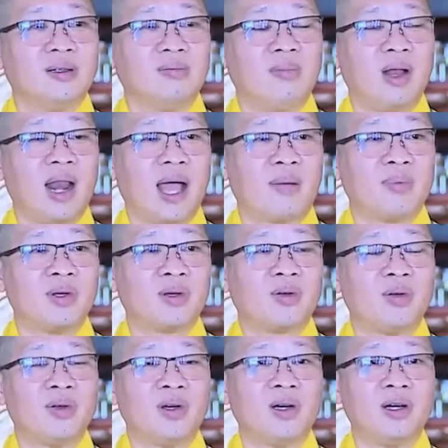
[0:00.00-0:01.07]
mới làm được
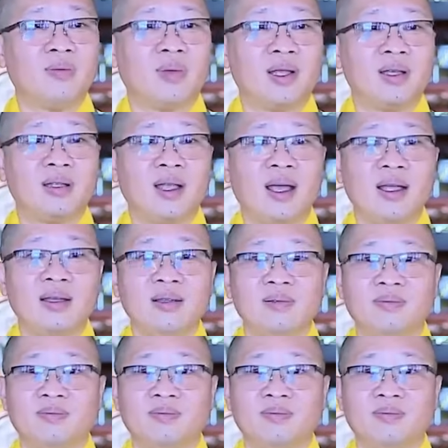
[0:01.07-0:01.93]
con người mà như thế.